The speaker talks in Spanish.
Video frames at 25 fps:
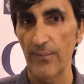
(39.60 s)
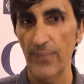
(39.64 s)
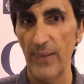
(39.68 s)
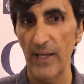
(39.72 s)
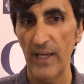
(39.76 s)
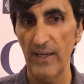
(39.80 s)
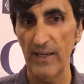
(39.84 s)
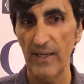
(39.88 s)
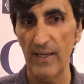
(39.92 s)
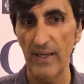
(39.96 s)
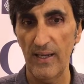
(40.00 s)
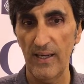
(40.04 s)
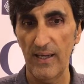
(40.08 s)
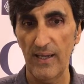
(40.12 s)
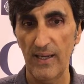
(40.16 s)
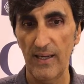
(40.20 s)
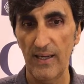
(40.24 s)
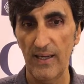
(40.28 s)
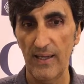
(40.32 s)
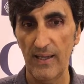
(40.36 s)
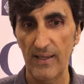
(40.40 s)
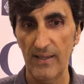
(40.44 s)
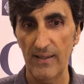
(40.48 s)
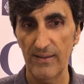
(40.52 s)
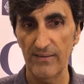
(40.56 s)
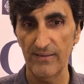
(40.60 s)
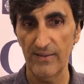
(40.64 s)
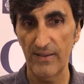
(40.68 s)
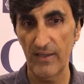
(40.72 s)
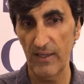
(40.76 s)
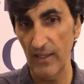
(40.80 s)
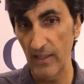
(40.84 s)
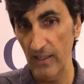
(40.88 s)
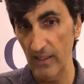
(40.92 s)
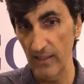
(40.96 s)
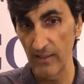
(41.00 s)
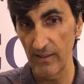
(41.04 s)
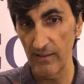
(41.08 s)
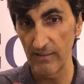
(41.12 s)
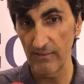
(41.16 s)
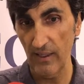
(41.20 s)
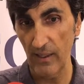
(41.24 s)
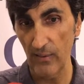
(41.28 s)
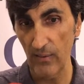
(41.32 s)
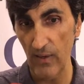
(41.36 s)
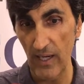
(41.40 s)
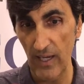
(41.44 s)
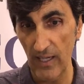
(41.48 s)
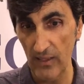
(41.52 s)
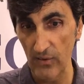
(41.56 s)
para seguir
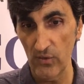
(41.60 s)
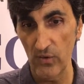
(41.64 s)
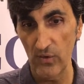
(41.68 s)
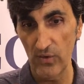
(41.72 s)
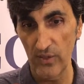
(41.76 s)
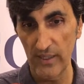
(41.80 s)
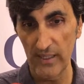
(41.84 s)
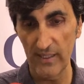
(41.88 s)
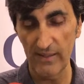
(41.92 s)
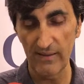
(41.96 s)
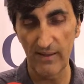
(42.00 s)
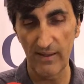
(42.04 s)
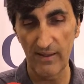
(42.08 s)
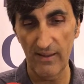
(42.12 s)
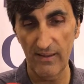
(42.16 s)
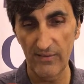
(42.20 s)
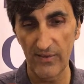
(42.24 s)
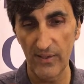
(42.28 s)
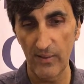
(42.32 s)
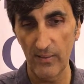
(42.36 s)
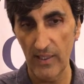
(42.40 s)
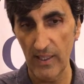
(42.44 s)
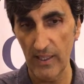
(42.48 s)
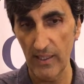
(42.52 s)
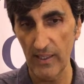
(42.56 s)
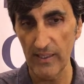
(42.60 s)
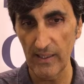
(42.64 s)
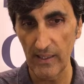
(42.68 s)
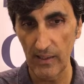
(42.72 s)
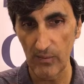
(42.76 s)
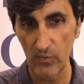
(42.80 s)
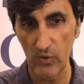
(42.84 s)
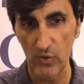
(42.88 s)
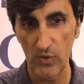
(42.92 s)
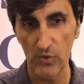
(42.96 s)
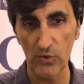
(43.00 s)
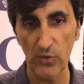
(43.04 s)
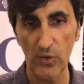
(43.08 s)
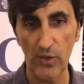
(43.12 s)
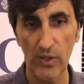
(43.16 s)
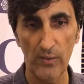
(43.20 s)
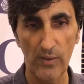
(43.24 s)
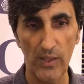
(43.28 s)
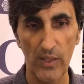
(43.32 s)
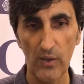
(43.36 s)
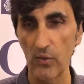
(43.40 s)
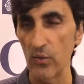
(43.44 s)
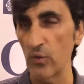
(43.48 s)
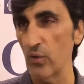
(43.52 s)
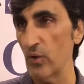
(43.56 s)
trabajando en esta semana que tenemos otro
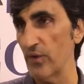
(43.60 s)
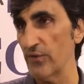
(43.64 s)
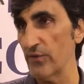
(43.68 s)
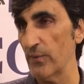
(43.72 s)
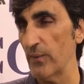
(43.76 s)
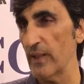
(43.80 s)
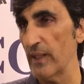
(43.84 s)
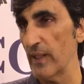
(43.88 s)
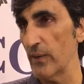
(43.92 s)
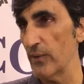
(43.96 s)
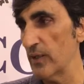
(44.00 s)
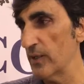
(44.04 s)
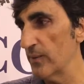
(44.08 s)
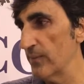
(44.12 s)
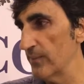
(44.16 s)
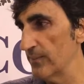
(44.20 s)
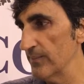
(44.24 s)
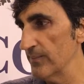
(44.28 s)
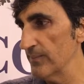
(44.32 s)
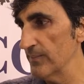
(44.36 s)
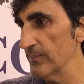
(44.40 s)
rival duro la semana que viene.